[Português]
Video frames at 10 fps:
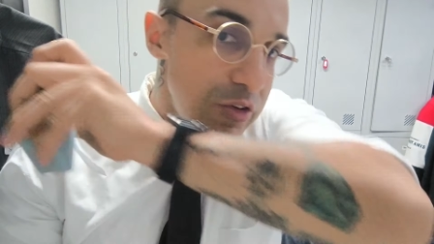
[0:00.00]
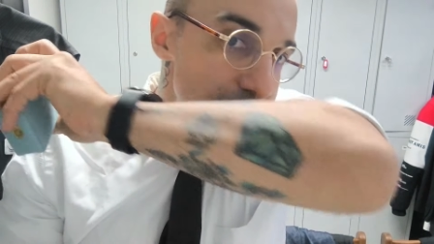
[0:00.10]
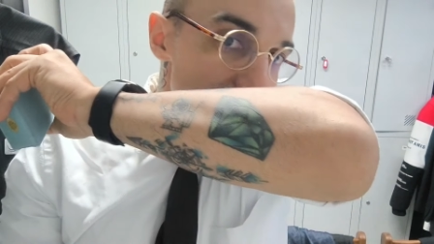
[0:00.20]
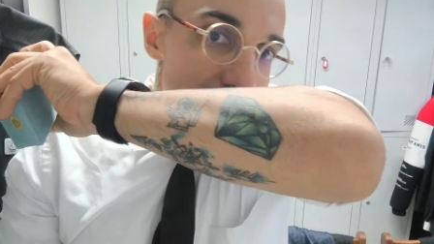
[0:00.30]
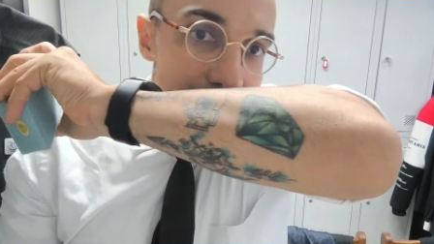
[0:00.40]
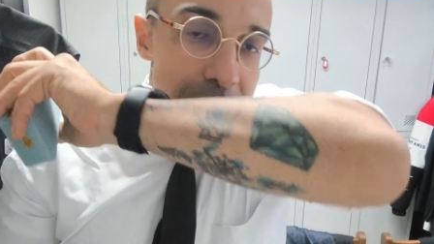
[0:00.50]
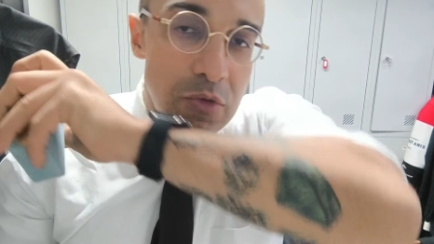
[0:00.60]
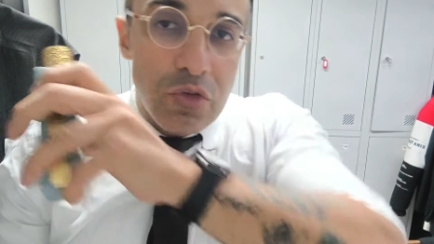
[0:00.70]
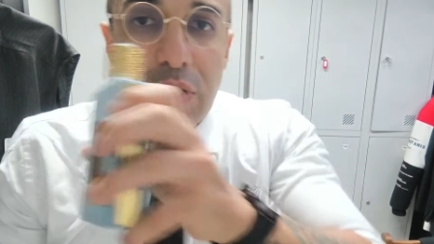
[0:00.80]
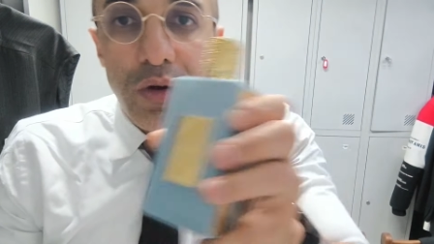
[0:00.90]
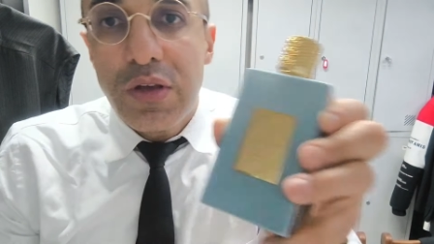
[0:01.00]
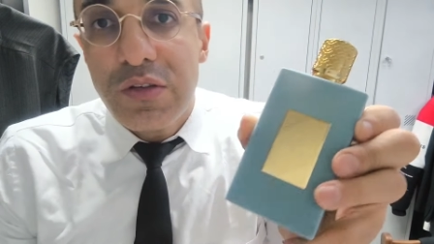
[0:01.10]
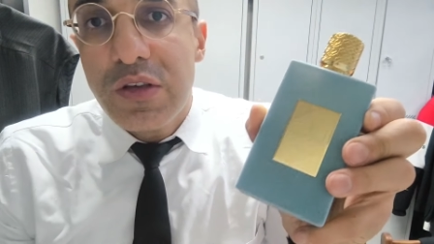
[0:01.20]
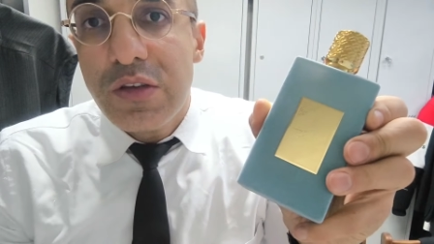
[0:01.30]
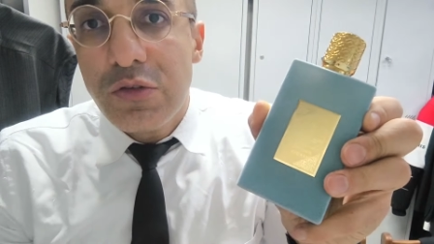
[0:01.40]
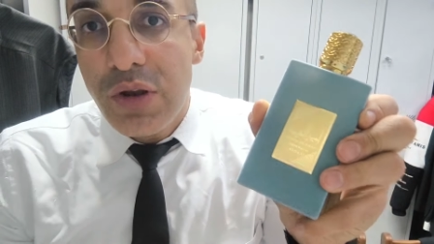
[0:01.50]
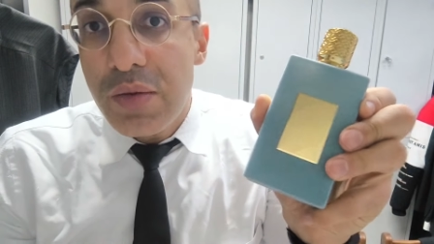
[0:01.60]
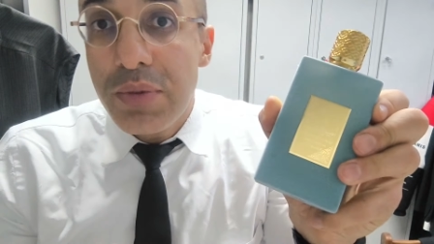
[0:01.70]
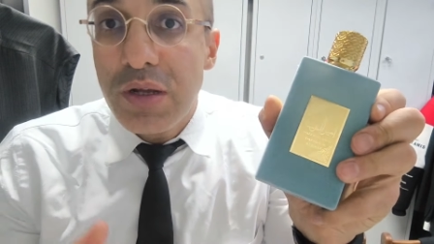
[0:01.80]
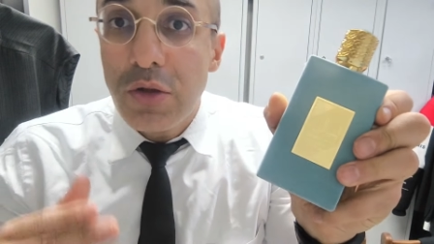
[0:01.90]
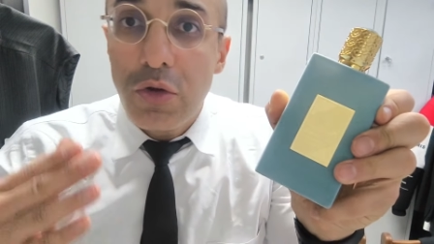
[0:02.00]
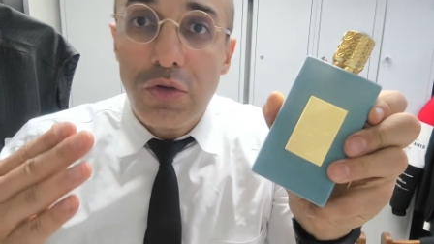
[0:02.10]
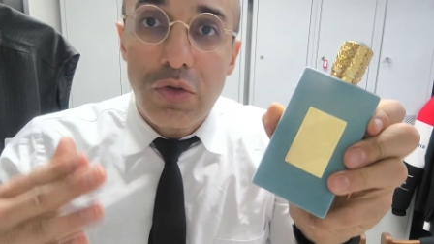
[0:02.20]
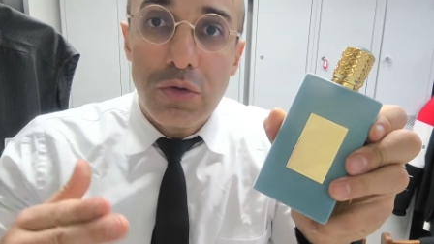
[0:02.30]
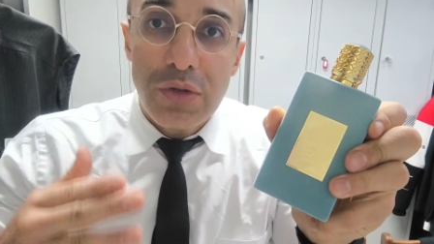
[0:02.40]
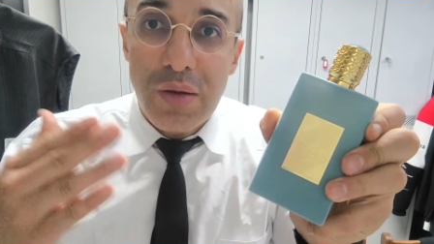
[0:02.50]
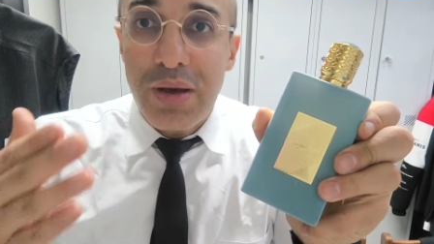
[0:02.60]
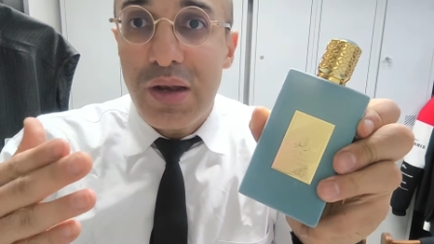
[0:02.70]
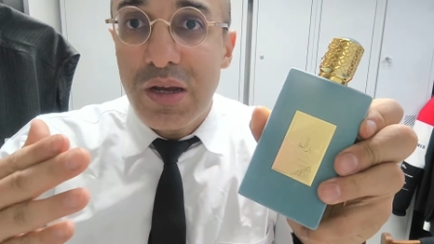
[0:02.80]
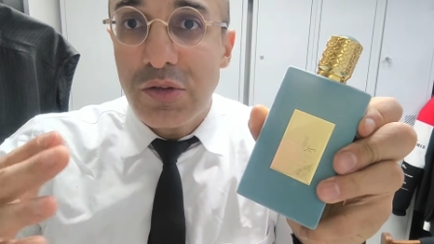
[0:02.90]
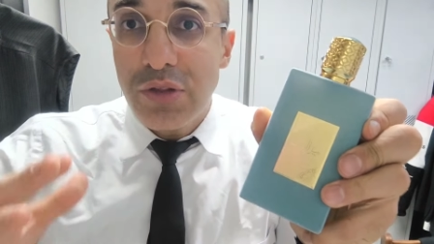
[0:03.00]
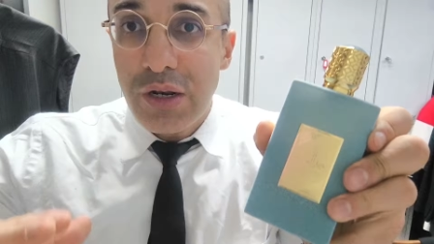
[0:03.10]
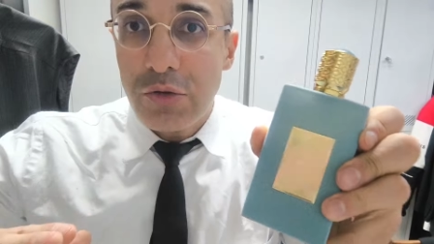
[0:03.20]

sentir só resquício. Lembrando que eu estou trabalhando, tá?